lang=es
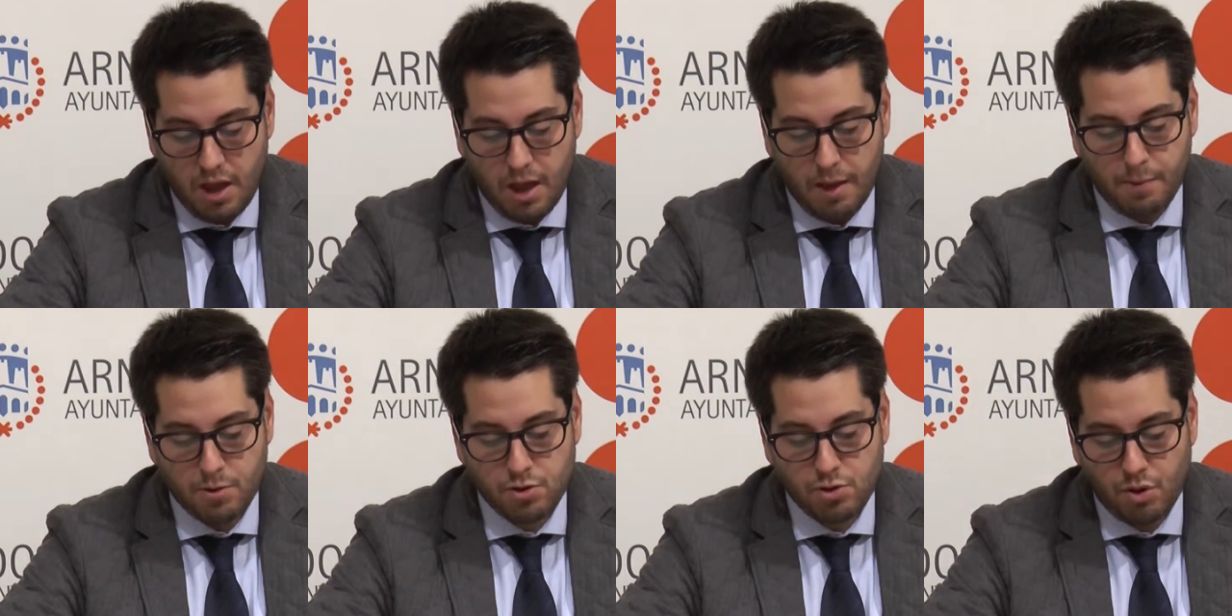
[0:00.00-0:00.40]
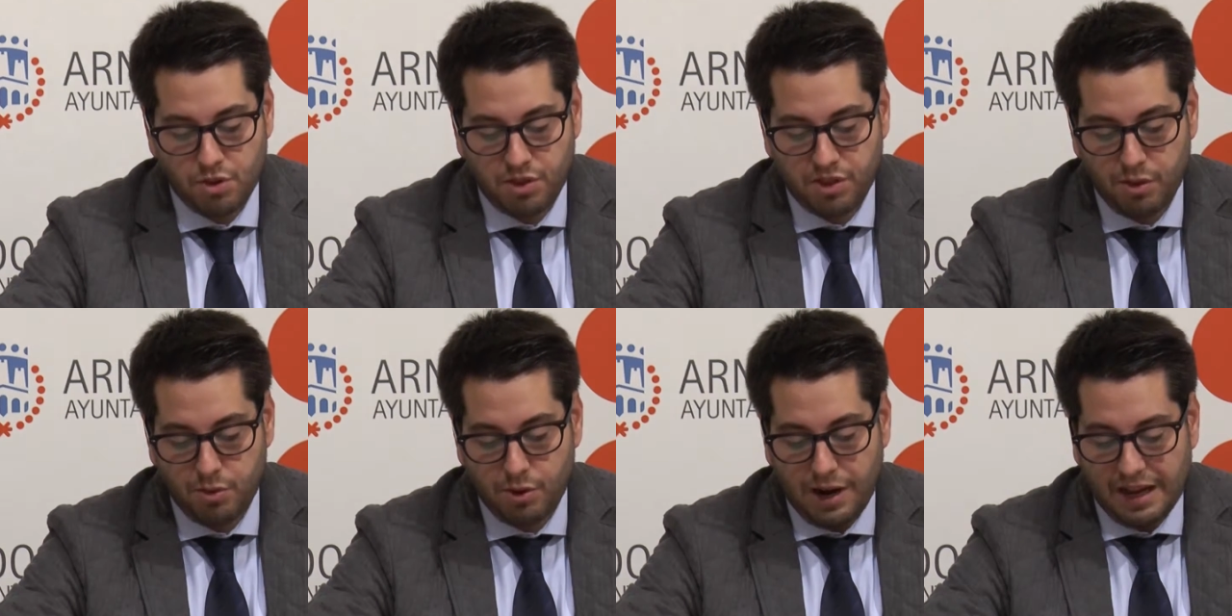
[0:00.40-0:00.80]
Hemos
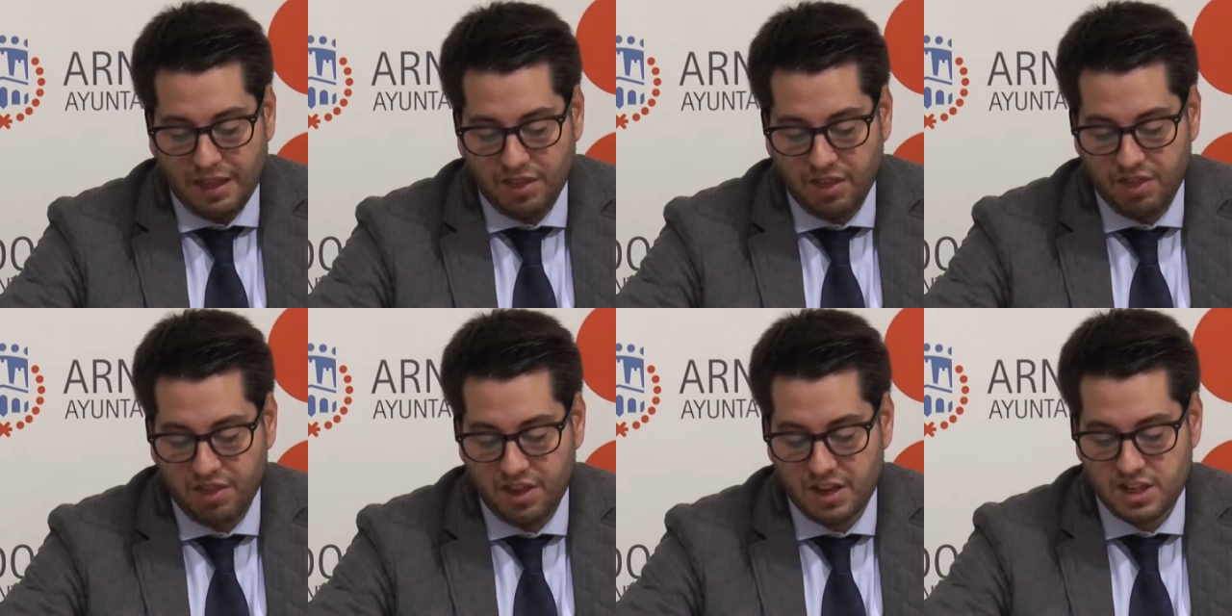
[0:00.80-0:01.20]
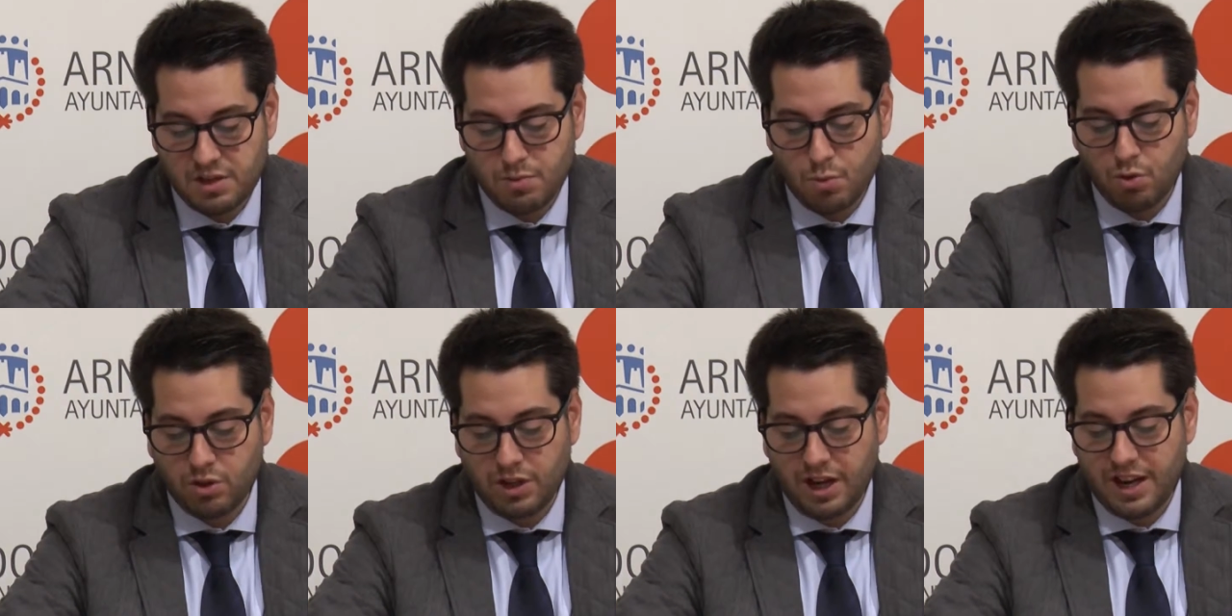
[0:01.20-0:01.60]
concedido una licencia
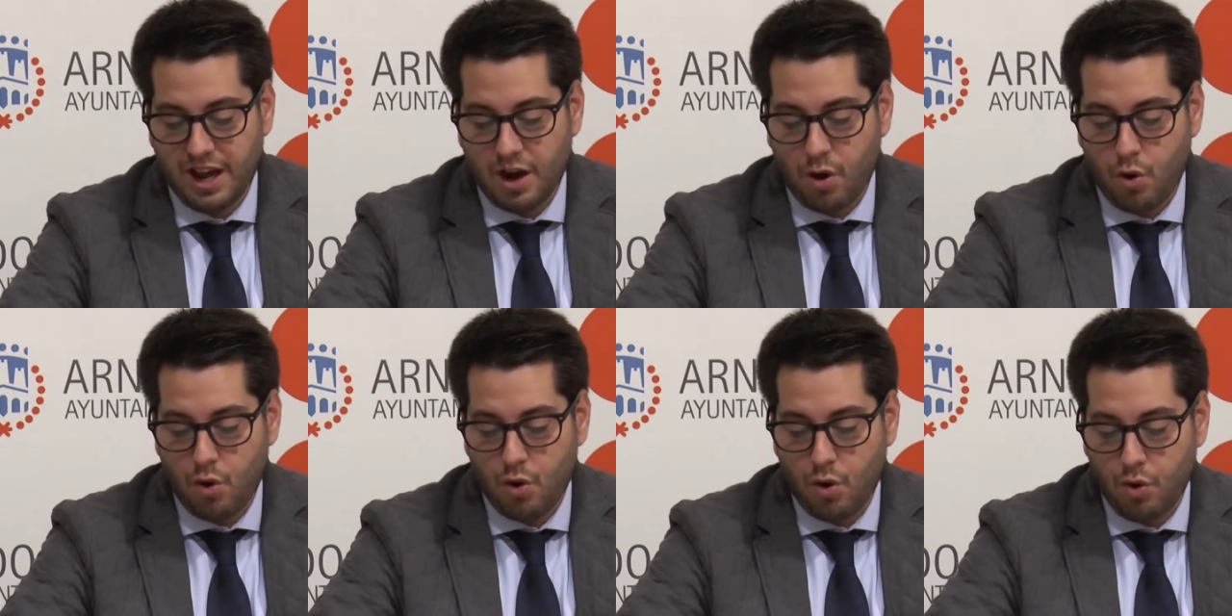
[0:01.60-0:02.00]
simultánea con